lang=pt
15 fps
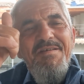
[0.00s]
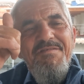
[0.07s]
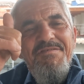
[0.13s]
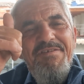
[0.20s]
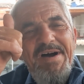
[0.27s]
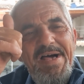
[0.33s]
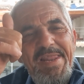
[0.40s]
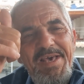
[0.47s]

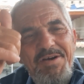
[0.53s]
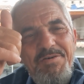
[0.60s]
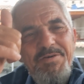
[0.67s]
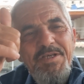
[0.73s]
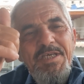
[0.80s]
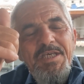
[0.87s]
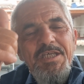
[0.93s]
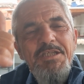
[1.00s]
Valeu!
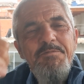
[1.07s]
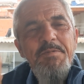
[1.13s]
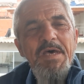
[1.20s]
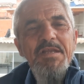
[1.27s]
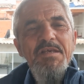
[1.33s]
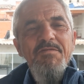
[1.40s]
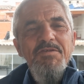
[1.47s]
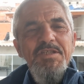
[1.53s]

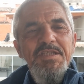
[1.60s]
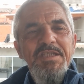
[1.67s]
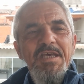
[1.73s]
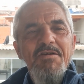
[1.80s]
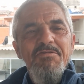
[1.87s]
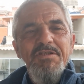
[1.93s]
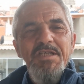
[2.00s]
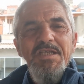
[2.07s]
Espero que vocês
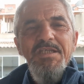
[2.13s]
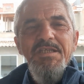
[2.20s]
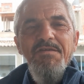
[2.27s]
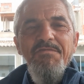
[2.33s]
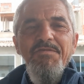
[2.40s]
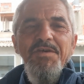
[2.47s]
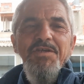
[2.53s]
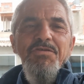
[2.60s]
tenham gostado desse
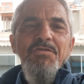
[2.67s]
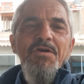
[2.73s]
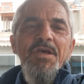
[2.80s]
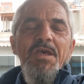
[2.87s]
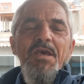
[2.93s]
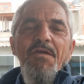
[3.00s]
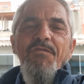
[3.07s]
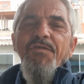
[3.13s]
vídeo
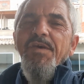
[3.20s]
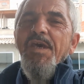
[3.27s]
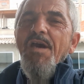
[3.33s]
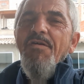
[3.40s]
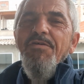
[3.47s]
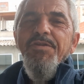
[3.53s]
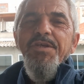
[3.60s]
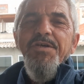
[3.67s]
e fiquem
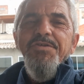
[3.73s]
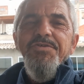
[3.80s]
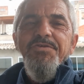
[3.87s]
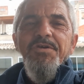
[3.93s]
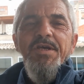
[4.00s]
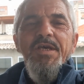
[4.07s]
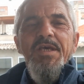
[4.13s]
com Deus.